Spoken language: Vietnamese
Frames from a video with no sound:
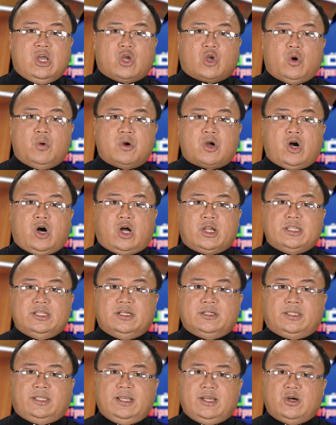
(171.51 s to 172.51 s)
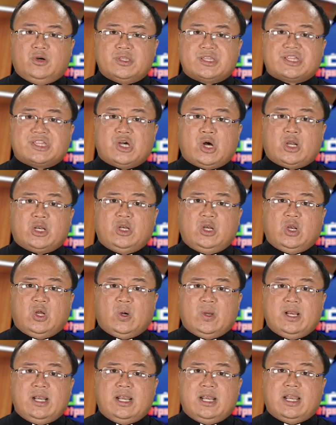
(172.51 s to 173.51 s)
cũng có những thiếu sót
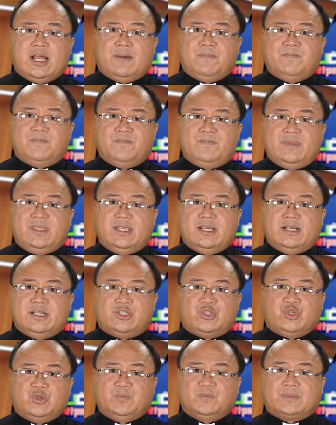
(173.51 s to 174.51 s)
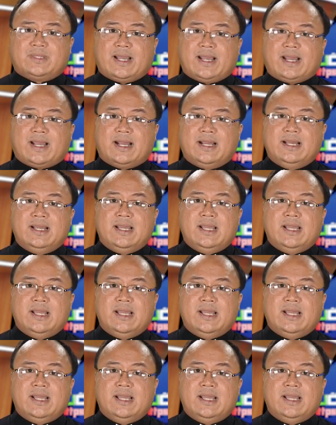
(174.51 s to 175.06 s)
lỗi lầm như chúng ta.